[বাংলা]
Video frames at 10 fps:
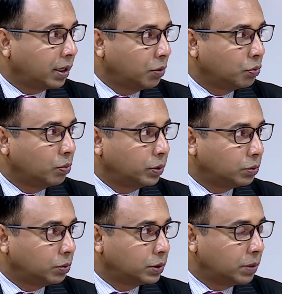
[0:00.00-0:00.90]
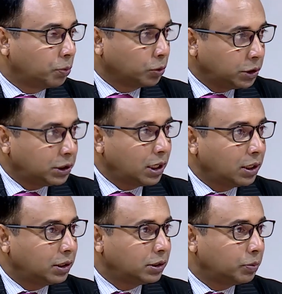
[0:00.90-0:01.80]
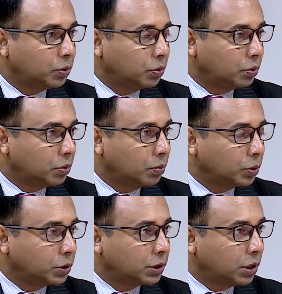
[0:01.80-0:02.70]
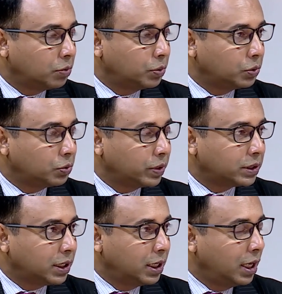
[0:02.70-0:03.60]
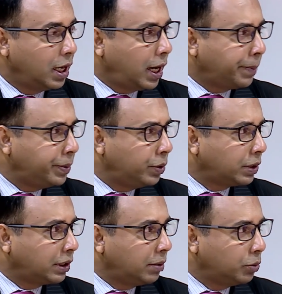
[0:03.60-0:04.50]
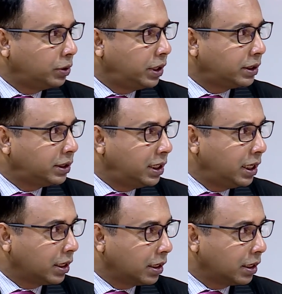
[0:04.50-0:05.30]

কেউ কেউ অভিযুক্ত হয়েছেন প্রতিষ্ঠান হিসেবেও কোনো কোনো প্রতিষ্ঠান অভিযুক্ত হয়েছে আপনিও তাদের মধ্যে ছিলেন